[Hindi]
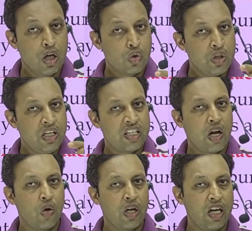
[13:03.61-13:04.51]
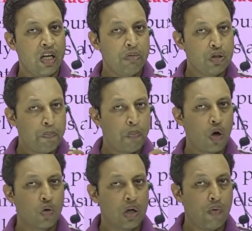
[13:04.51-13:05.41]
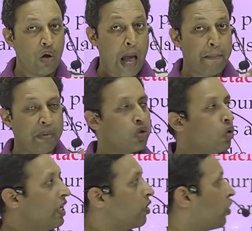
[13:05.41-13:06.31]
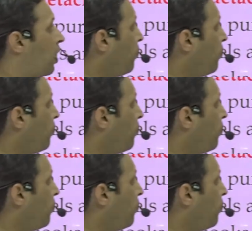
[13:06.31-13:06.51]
तो ये क्या होगा इनमें जो प्लॉट होगा वो एपिसोडिक होगा